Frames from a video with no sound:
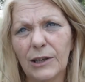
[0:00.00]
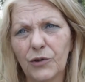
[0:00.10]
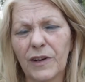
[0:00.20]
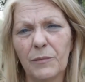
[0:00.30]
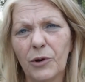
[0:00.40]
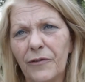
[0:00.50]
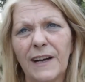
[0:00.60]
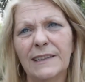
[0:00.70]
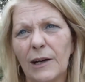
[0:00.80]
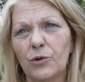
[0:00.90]
che dovrebbero
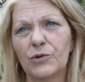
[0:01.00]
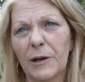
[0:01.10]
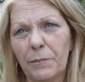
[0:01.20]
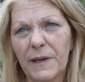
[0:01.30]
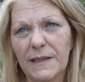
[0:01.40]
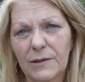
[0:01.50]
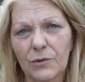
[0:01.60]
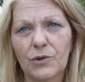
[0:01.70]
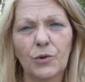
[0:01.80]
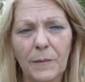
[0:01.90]
fare da contrappeso,
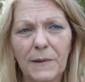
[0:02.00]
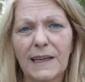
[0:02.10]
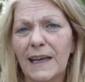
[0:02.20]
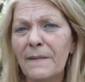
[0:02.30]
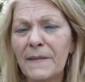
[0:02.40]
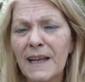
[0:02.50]
insomma, perché